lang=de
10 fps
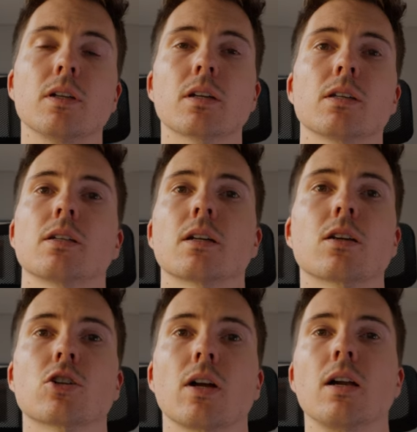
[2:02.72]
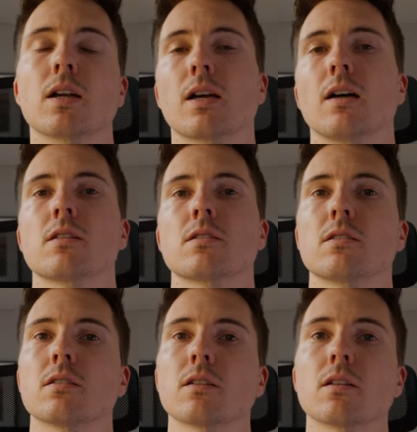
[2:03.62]
interessant gestalten kannst,
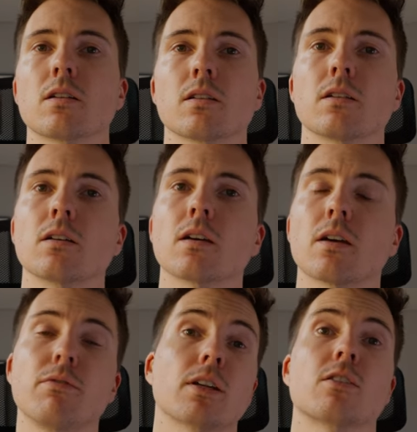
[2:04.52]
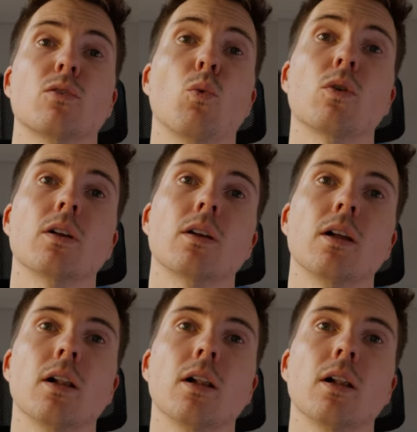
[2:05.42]
sind äh, Reflexionen.